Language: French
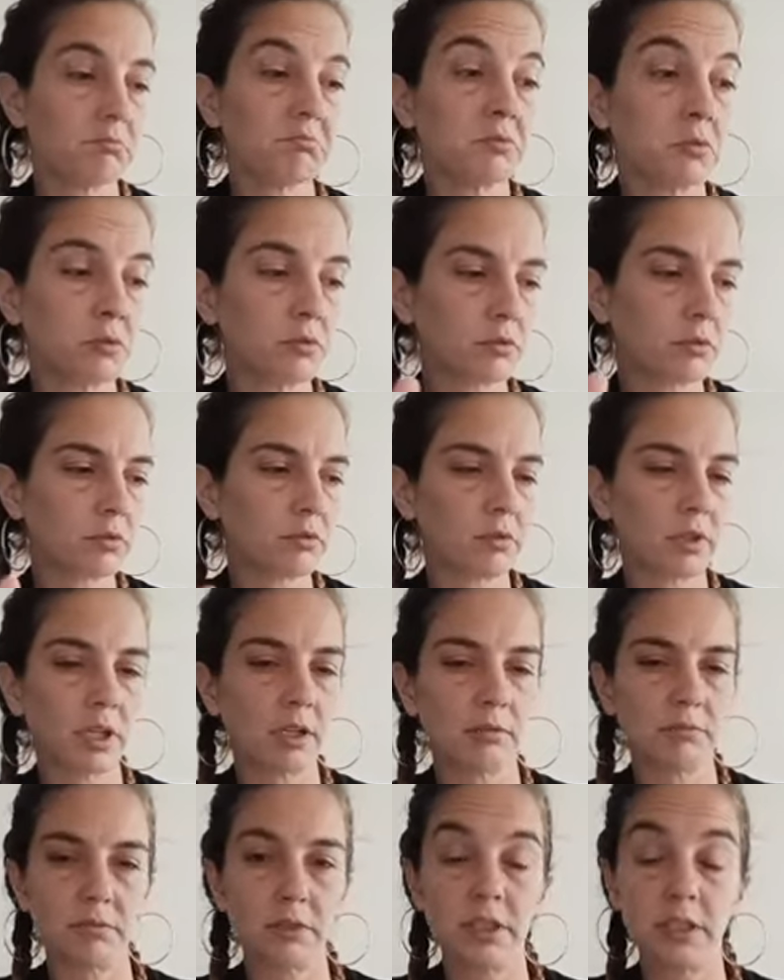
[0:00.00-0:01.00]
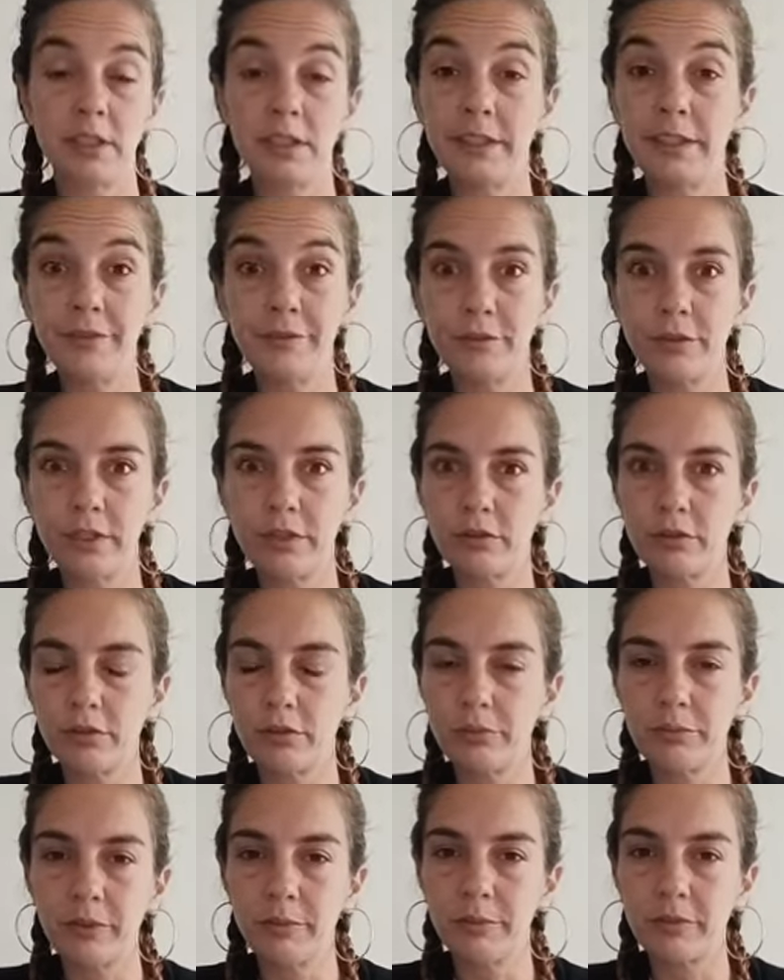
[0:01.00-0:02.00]
Donc euh, voilà. Et niveau
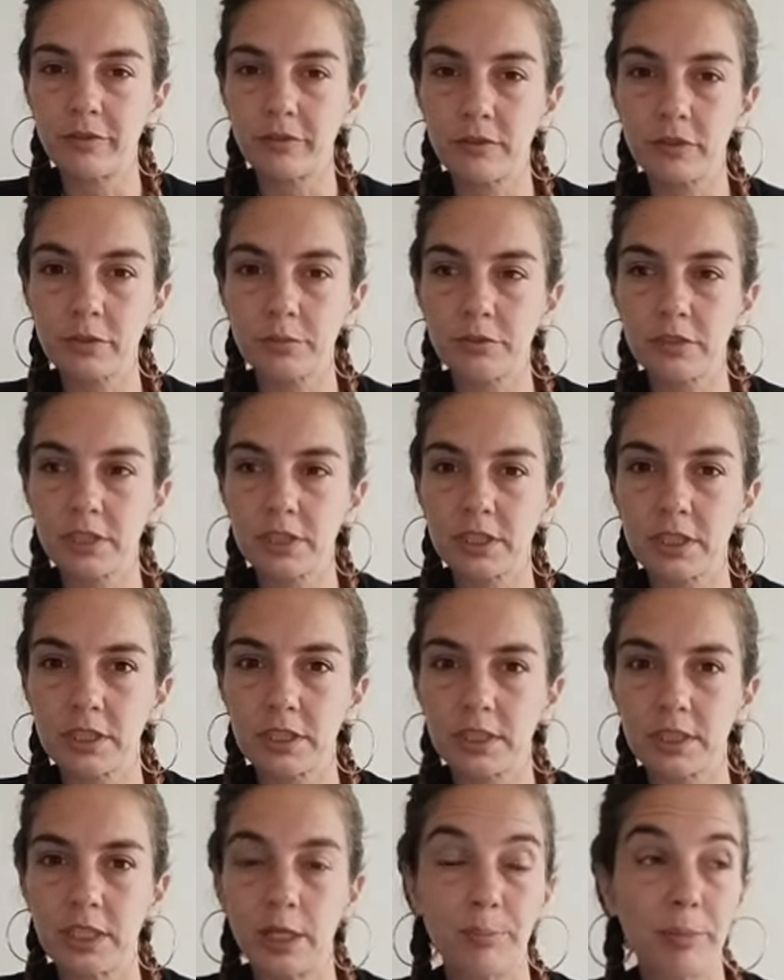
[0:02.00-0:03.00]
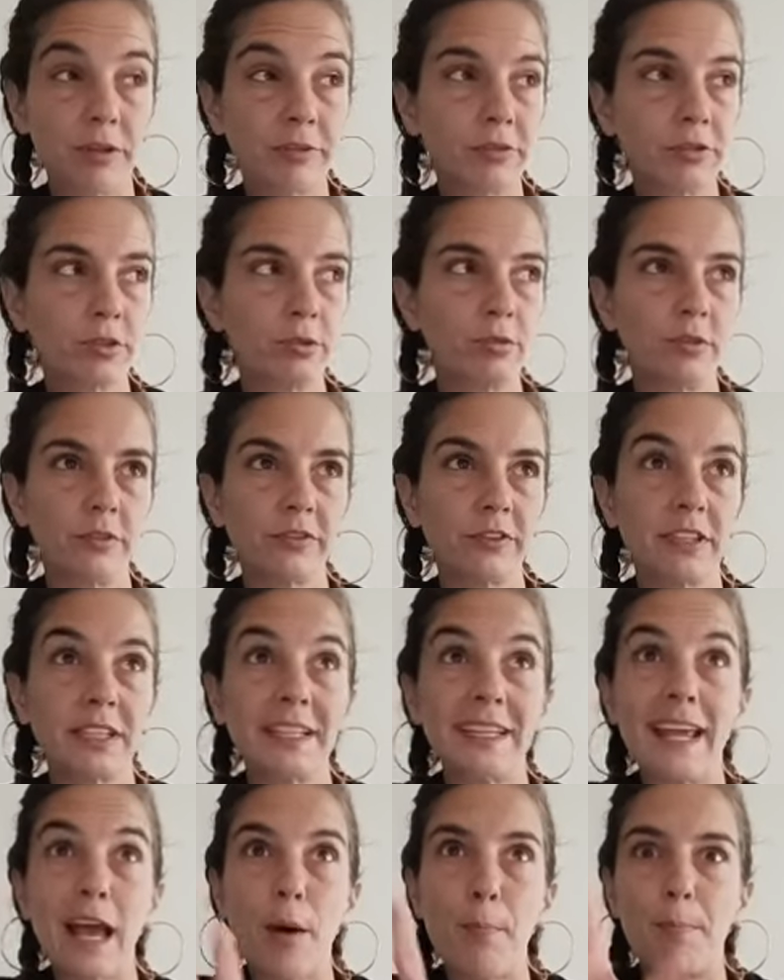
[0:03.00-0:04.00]
économie, mais franchement, il n'y a pas photo en fait.
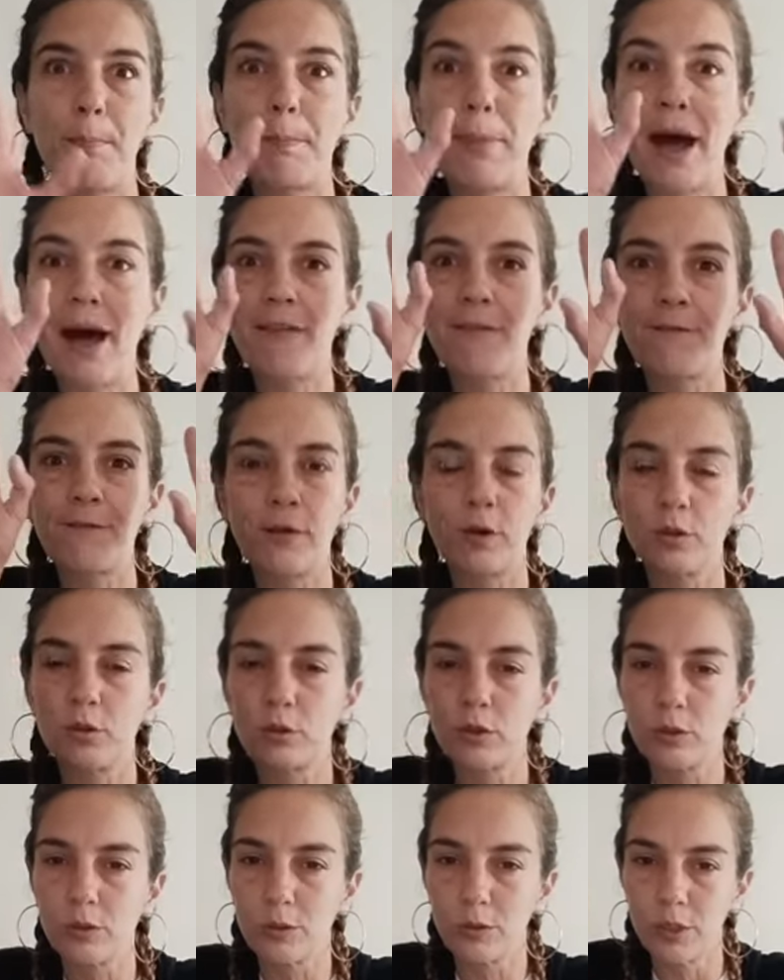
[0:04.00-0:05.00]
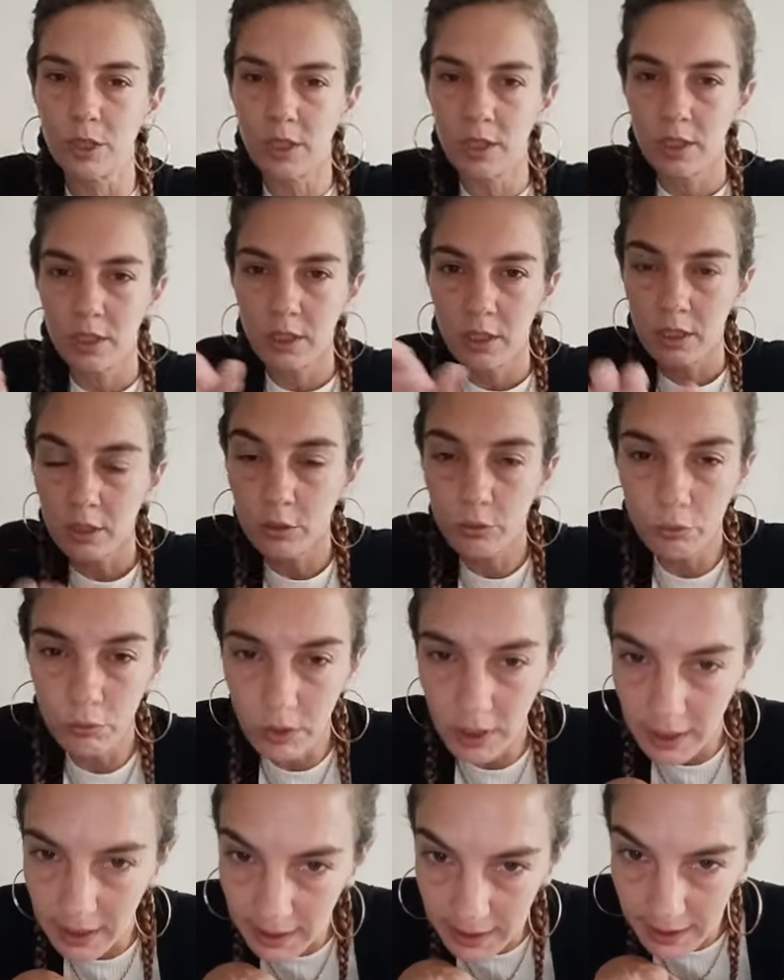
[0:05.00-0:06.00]
Il n'y a pas photo. Tout
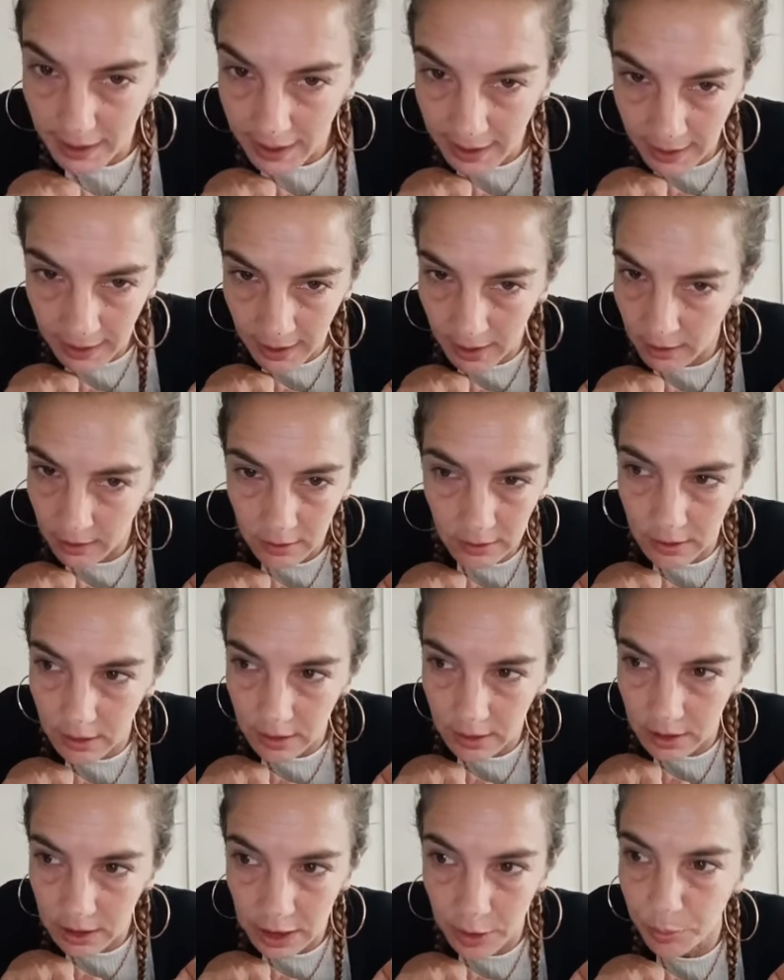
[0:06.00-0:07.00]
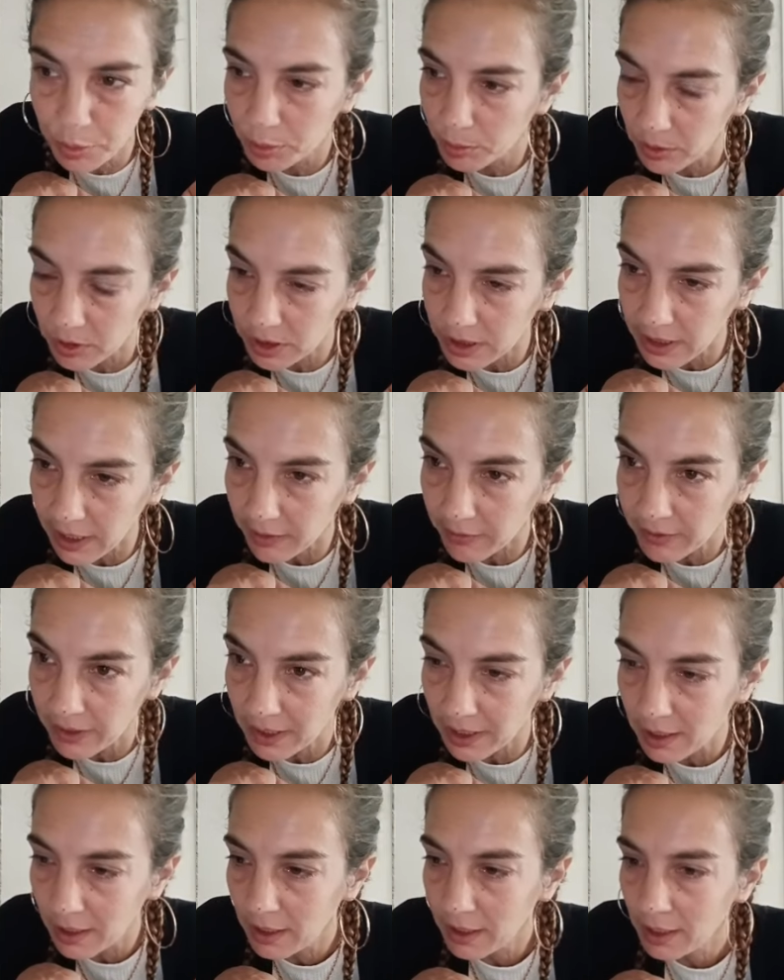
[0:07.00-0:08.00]
l'été, euh, j'ai pu m'en
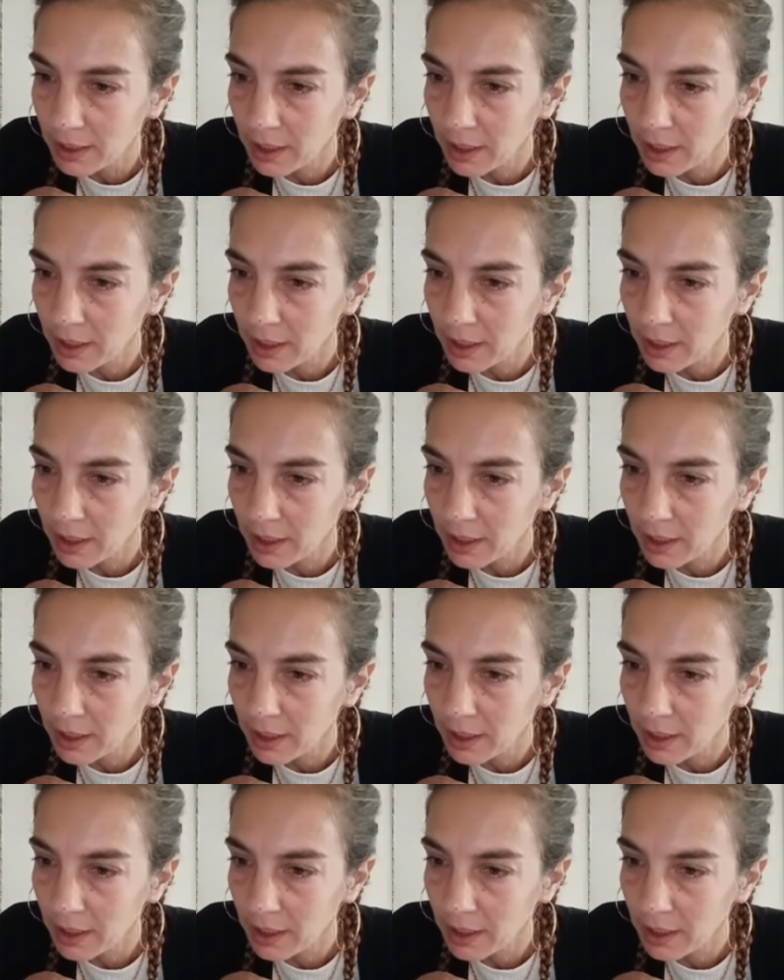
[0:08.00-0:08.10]
servir.